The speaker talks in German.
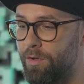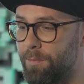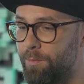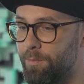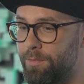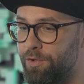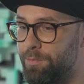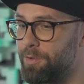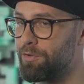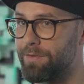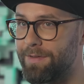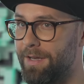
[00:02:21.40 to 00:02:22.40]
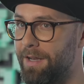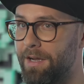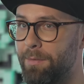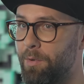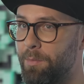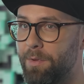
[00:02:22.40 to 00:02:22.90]
Ähm, die spielen schon sehr
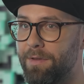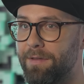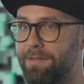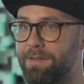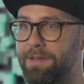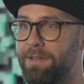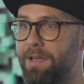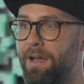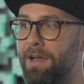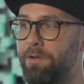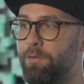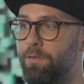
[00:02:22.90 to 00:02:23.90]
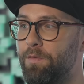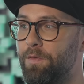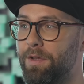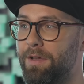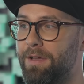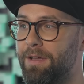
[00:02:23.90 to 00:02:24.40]
lange bei mir, seit 10 Jahren und
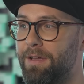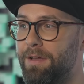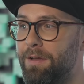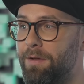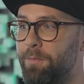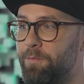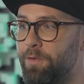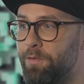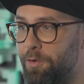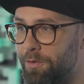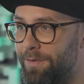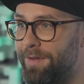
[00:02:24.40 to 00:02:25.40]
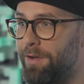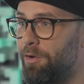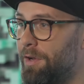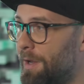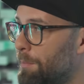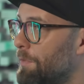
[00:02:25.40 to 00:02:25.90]
wir, ähm, wir freuen uns sehr,
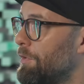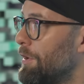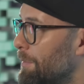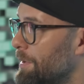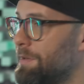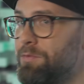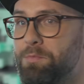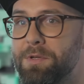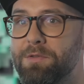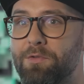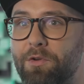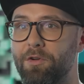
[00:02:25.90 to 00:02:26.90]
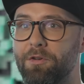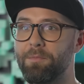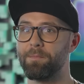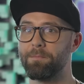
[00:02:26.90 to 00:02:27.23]
heute Abend mal wieder gemeinsam spielen zu können.